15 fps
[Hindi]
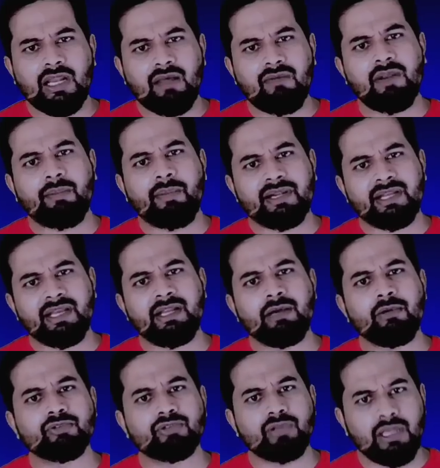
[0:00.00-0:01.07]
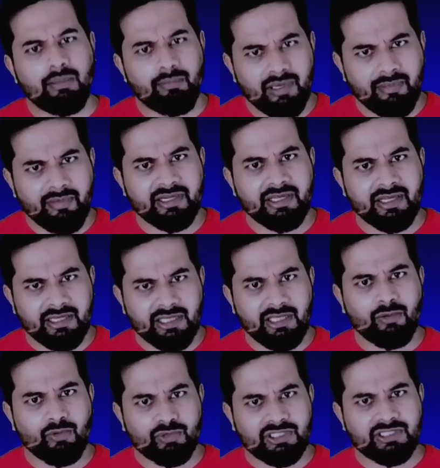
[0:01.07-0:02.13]
जो लव लपाटा है ना उसको इम्प्लीमेंट करने
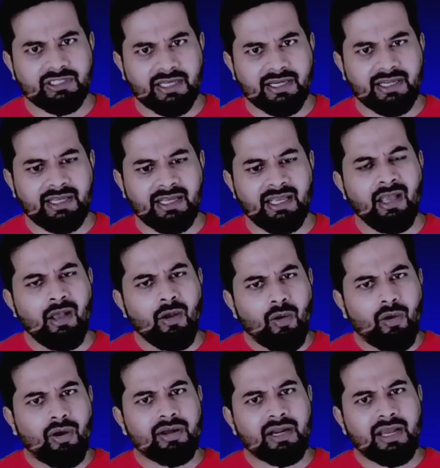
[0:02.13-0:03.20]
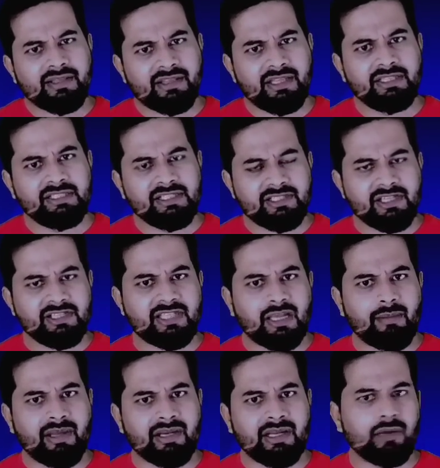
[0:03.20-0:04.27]
की कोशिश कर रहे हैं और आई थिंक जैसे कि
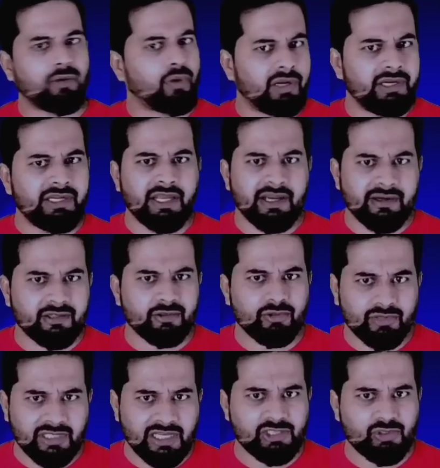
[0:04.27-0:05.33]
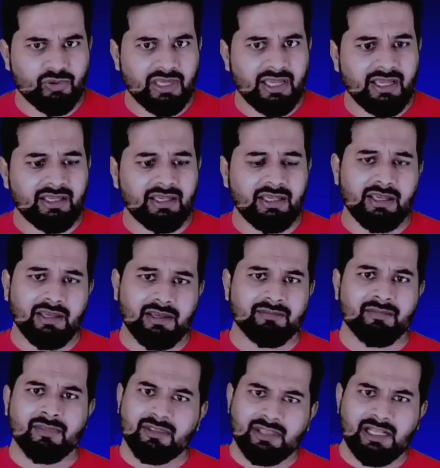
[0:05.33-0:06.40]
सलमान खान ऑलरेडी हिंट तो दे ही चुके हैं
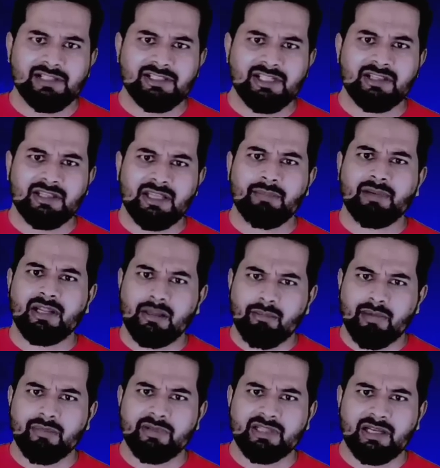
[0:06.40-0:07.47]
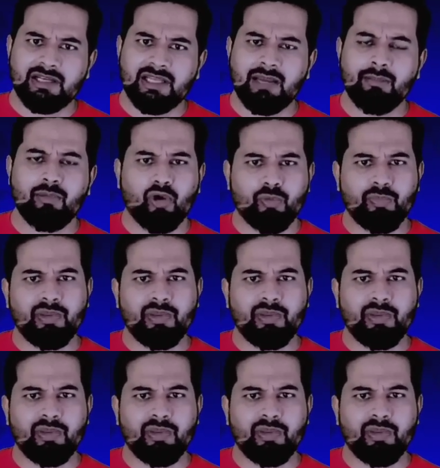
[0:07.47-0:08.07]
कि दलजीत ने अपना नंबर बदल लिया है